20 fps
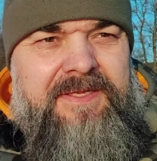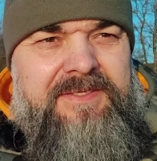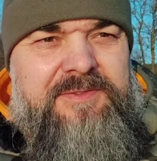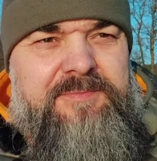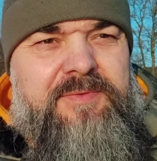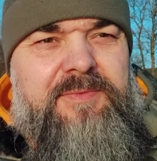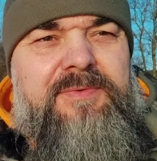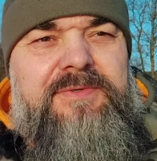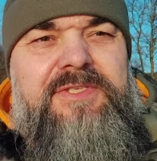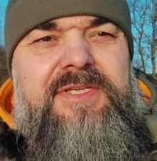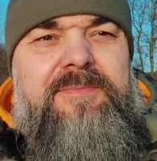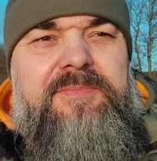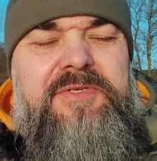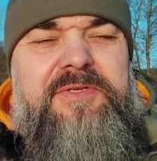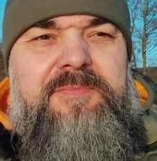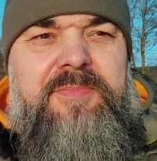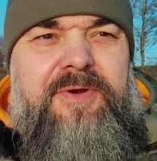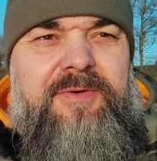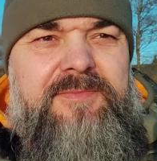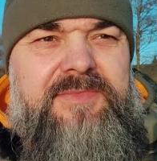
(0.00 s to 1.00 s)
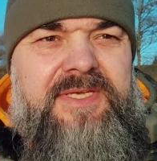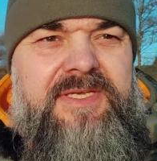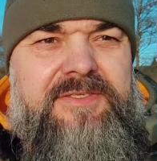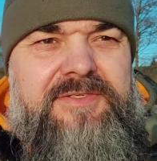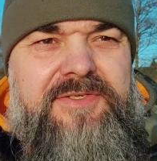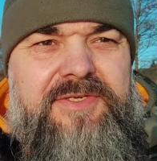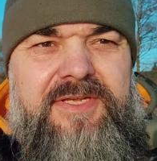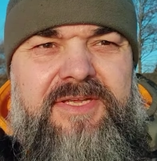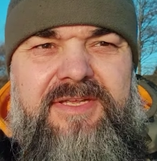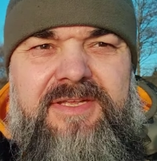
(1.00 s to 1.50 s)
Spróbuj sobie
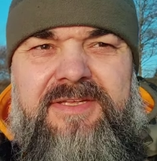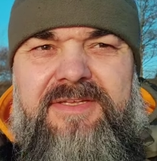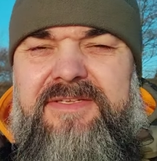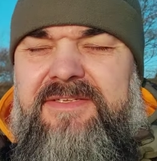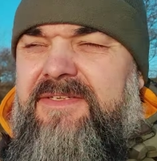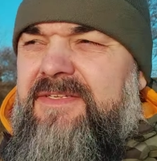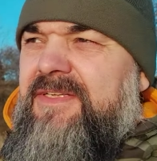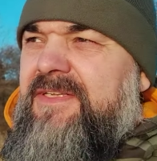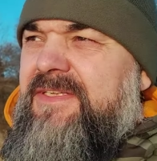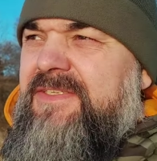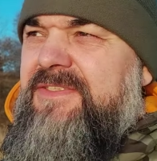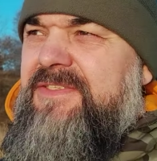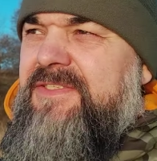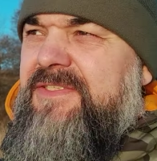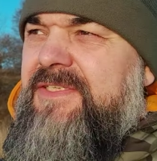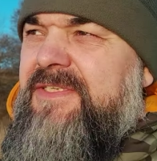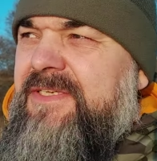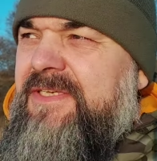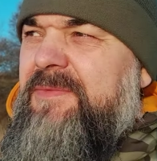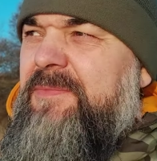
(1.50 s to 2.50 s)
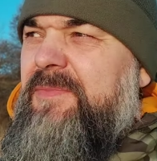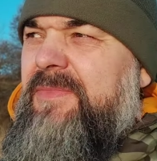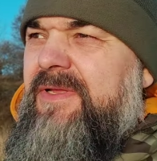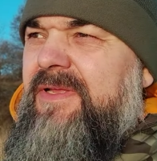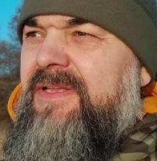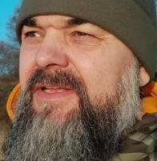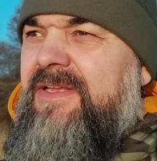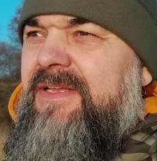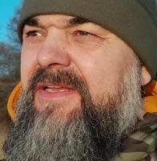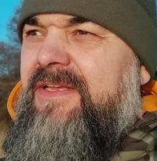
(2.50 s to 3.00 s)
przypomnieć, z kim
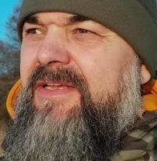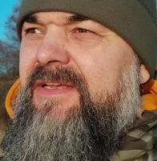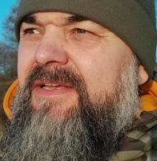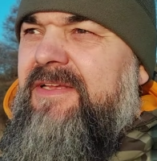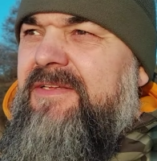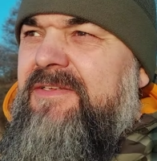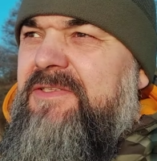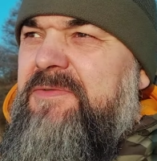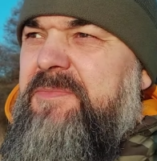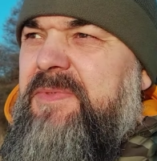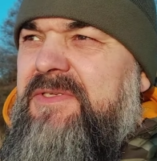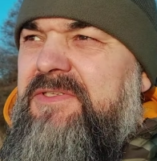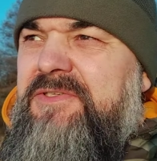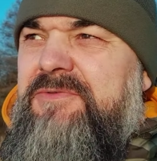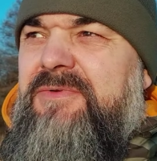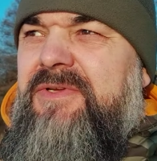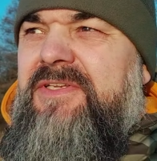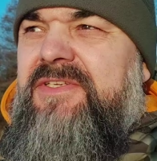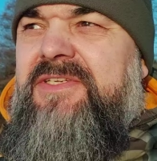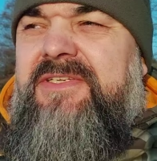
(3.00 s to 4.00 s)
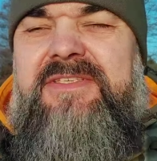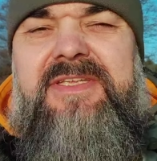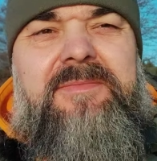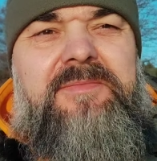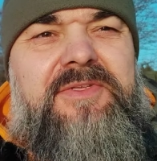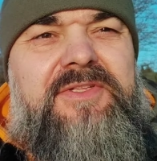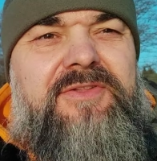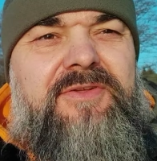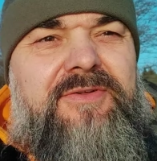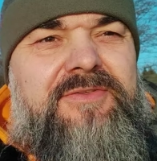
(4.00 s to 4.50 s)
spędziłeś
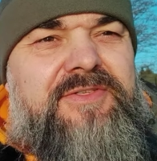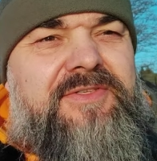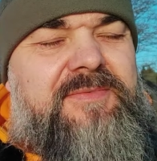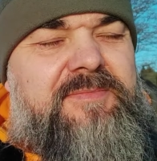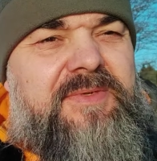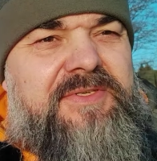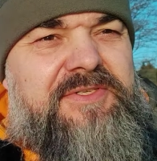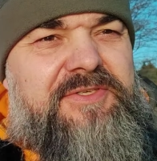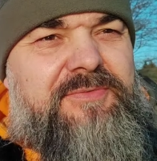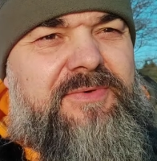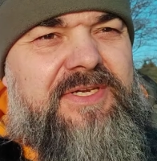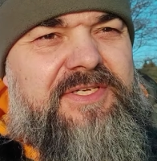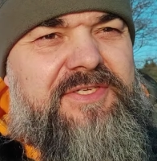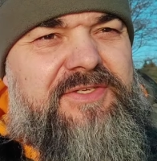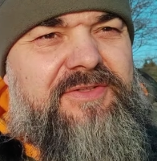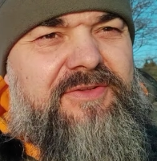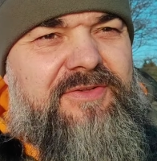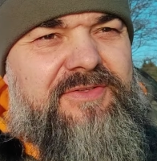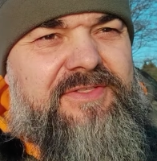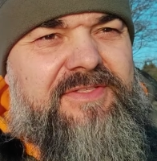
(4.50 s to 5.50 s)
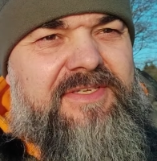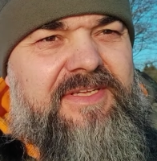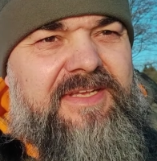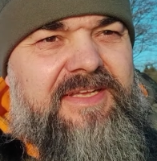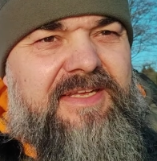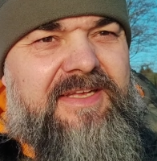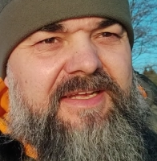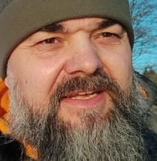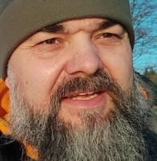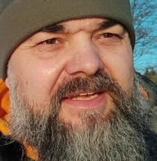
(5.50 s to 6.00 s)
czasami noc, spędziłaś noc
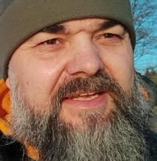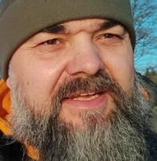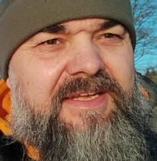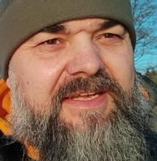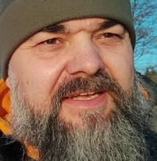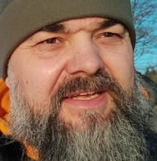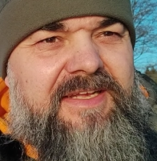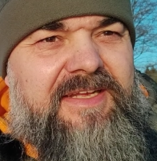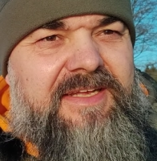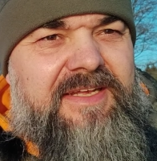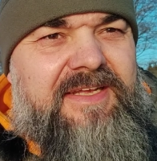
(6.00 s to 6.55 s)
e,